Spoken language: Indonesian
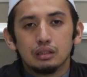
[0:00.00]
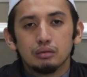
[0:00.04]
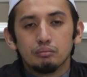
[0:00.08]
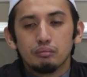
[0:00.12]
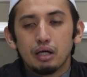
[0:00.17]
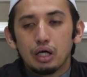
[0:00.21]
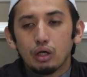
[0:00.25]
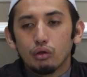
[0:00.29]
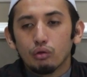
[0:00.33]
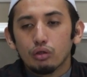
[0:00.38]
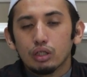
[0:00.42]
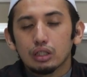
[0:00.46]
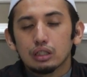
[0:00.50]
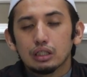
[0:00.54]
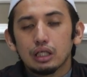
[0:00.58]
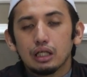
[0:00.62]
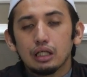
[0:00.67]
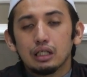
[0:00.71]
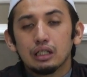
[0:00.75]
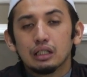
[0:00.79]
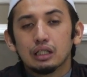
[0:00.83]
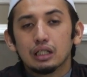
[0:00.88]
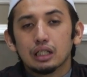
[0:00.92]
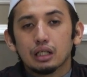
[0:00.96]
baru
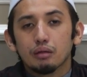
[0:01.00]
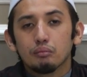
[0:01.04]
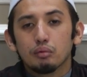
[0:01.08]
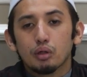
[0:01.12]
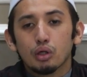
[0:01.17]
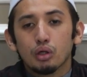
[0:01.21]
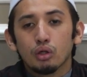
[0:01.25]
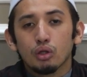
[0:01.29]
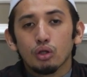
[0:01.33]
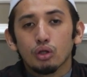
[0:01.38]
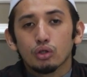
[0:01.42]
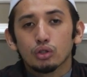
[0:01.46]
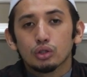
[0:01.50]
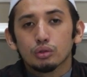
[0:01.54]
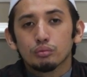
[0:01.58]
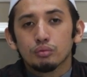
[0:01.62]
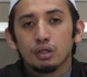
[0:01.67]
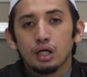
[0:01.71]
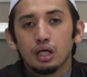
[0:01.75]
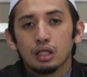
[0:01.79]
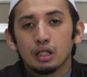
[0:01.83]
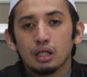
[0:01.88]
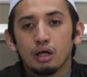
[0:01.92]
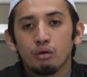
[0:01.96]
kita ingat kepada Allah
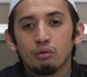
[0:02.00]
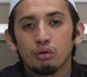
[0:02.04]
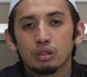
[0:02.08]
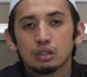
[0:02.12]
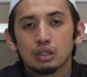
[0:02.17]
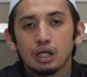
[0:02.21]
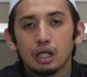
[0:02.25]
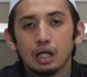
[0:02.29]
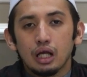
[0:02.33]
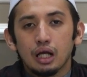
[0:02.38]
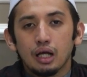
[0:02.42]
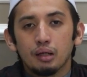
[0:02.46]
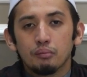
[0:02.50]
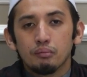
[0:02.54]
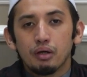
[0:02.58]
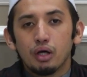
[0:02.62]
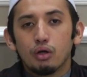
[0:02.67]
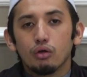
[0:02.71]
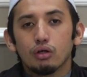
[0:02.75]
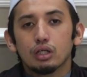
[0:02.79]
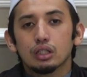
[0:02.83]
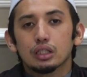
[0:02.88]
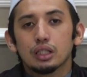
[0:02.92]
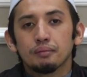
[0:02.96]
Subhanahu wa taala
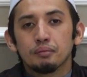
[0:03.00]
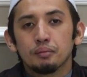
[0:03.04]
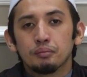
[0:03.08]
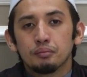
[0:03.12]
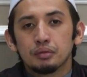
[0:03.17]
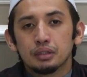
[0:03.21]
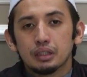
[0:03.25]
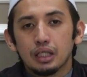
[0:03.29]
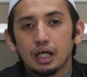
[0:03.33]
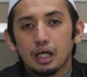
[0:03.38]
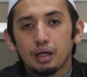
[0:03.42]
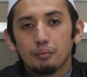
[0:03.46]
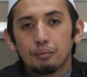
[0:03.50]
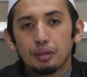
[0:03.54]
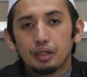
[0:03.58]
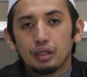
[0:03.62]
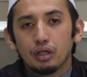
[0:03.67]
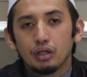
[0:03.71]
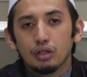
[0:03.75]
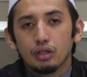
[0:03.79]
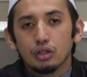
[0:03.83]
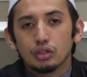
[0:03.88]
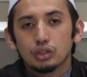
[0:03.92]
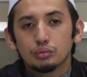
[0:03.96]
baru kita meminta
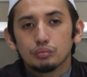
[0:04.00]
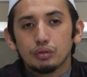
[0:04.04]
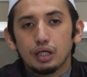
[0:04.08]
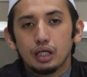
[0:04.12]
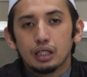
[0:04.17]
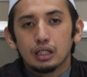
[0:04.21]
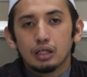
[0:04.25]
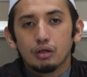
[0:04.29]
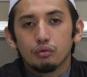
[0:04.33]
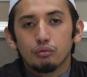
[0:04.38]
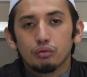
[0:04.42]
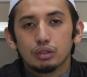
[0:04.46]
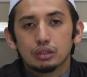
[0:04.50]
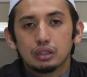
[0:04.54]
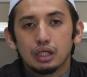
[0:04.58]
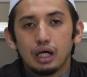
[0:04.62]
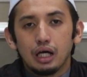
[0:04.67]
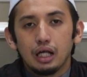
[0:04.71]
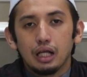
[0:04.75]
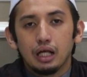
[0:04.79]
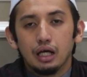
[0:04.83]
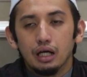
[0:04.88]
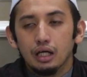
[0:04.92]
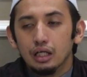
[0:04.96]
kepada Allah Subhanahu wa
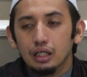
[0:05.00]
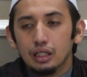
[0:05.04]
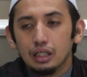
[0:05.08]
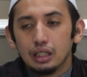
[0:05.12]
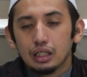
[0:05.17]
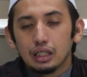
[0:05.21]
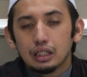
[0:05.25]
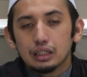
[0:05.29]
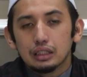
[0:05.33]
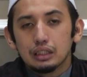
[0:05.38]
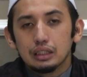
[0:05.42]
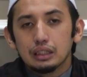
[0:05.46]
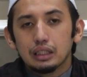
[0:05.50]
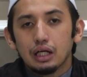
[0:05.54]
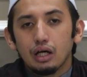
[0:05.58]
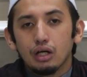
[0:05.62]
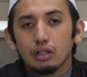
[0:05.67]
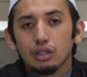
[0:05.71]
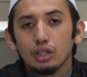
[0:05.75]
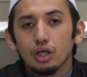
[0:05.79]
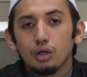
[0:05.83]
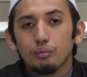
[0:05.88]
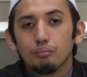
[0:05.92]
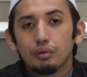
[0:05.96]
taala ketika
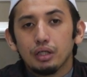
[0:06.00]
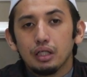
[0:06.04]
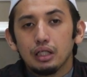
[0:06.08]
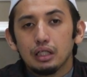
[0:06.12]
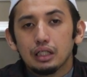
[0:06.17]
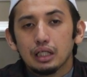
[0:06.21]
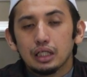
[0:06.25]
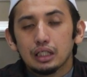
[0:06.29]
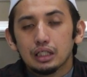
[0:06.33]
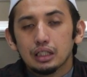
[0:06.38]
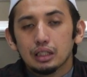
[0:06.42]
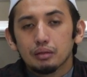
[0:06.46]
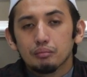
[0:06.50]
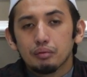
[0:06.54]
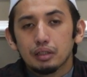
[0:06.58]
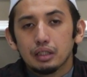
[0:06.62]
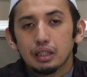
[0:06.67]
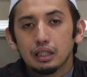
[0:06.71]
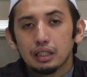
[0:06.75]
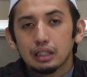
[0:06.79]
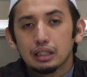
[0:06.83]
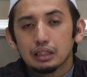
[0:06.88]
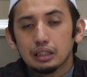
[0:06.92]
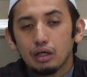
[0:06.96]
Allah berikan
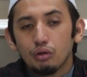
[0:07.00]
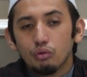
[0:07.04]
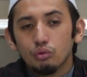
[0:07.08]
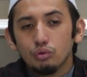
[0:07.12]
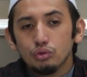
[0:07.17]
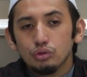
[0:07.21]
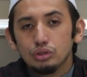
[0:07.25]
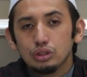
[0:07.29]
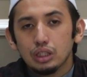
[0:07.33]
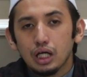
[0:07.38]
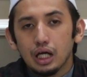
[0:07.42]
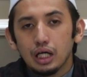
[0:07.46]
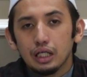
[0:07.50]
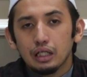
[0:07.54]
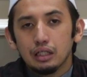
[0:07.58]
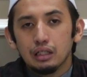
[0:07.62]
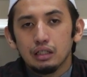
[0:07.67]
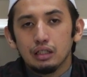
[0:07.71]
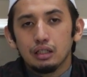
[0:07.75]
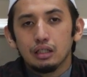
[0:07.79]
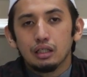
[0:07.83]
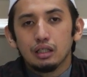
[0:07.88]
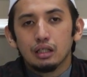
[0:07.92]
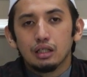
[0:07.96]
kepada kita hujan